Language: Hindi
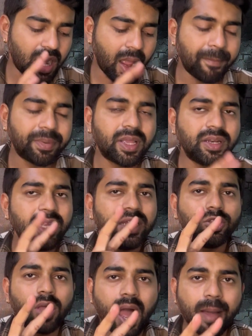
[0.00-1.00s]
आपने
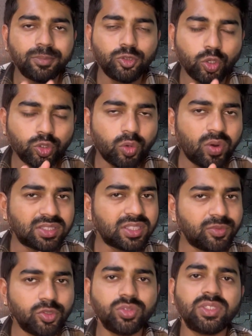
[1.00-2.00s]
आप दो दो
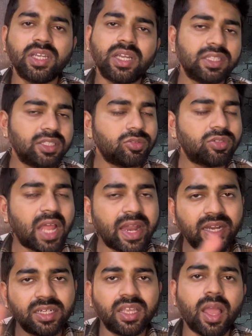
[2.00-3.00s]
व्हाट्सअप यूज नहीं करते तो
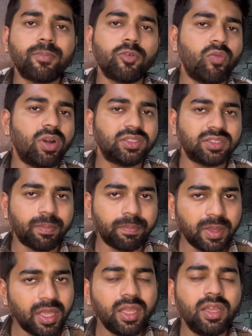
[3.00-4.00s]
डायरेक्ट ये आपको व्हाट्सअप पे